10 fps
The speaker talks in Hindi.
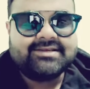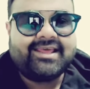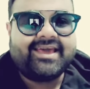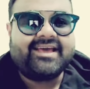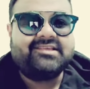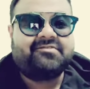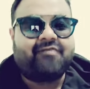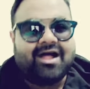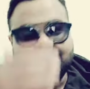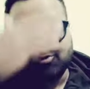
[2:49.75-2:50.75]
चले गए
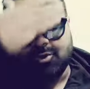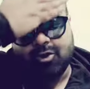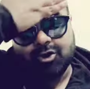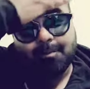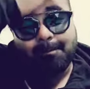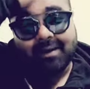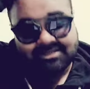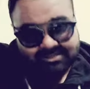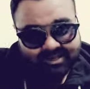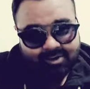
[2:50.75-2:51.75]
फालतू लोग जो
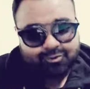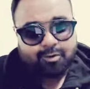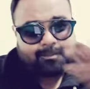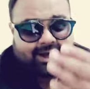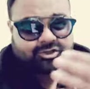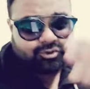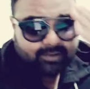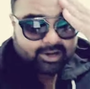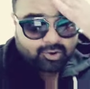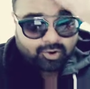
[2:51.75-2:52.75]
बजते हैं उनको बाजू
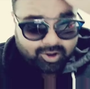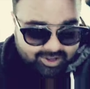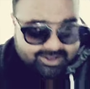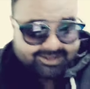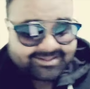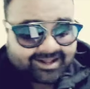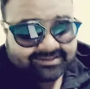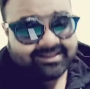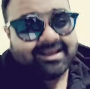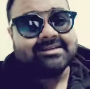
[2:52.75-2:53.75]
में रखो
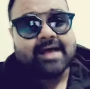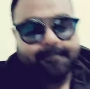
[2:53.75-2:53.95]
नथिंग हैज